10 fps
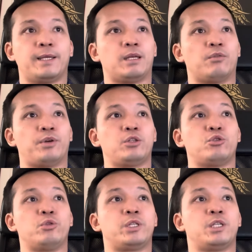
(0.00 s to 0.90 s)
Et en fait,
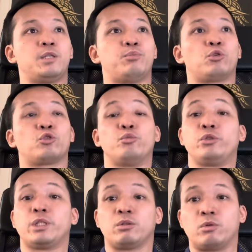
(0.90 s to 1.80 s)
je l'utilise pour
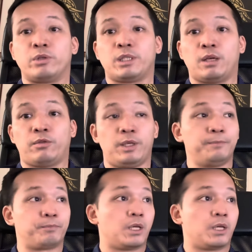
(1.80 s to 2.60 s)
communiquer sur le CFI.